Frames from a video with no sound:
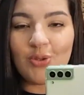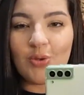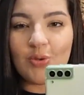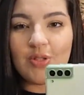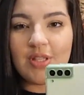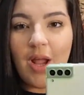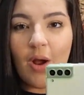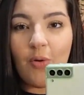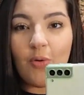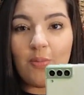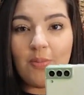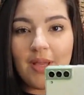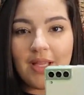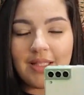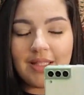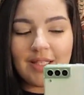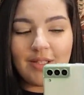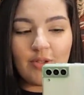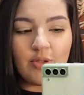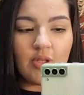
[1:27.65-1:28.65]
trouxe algo
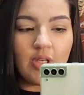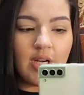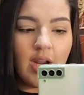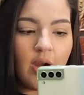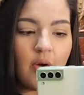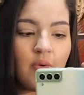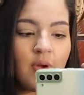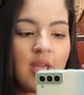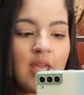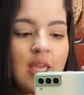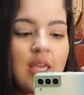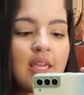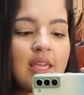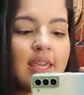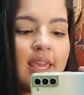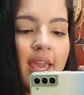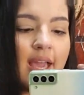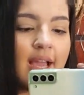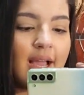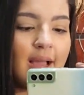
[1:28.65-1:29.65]
bem tradicional,
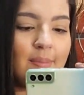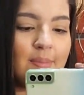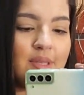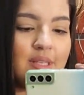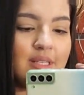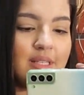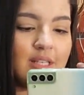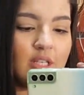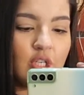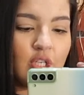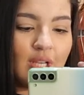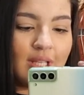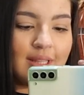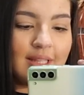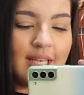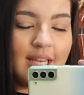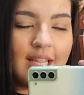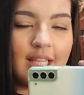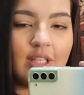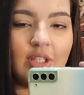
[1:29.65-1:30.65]
que é a camisa
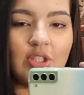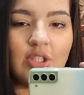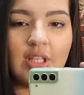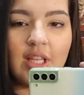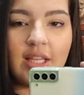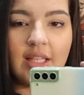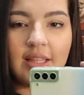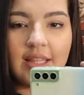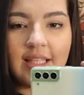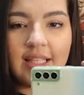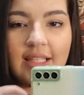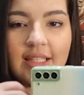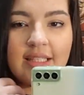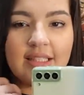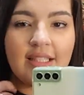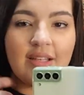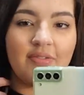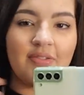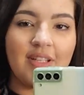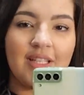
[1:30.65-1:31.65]
xadrez, né, na,
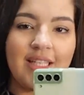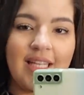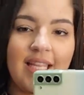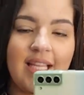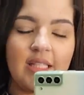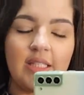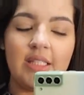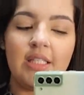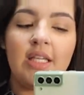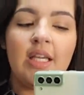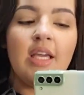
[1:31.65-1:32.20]
na flanela.